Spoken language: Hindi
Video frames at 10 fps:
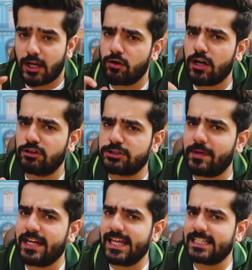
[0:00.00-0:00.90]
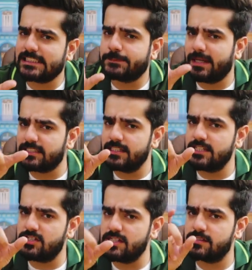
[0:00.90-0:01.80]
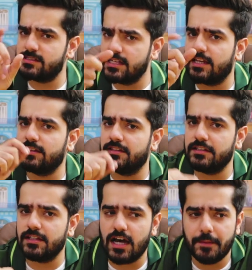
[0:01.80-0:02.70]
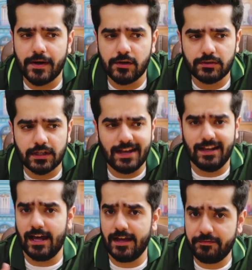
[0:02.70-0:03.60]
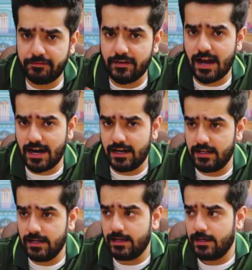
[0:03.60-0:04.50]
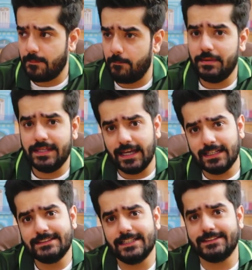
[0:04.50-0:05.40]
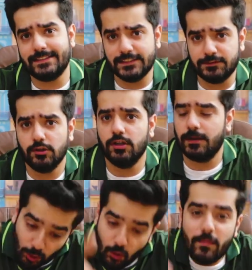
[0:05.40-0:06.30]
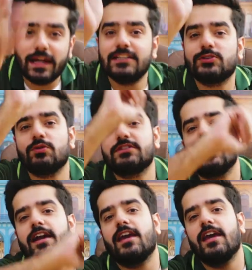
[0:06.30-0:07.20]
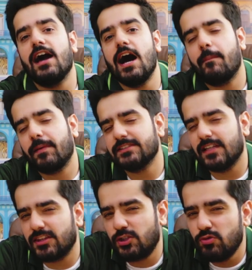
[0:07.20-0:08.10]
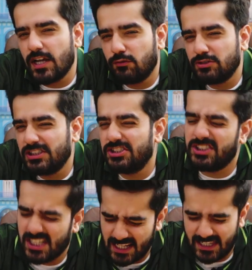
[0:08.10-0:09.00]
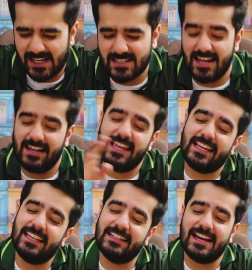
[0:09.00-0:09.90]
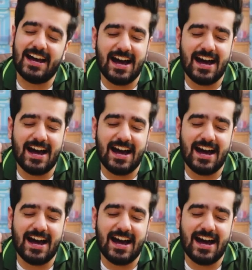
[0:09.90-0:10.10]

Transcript: कल होना हो से तो मैंने एक स्पेशली चीज़ सीखी थी अबाउट लाइफ एंड बींग सक्सेसफुल तो मैंने सोचा कि आपके साथ क्यों ना वो चीज़ शेयर किया जाए लेकिन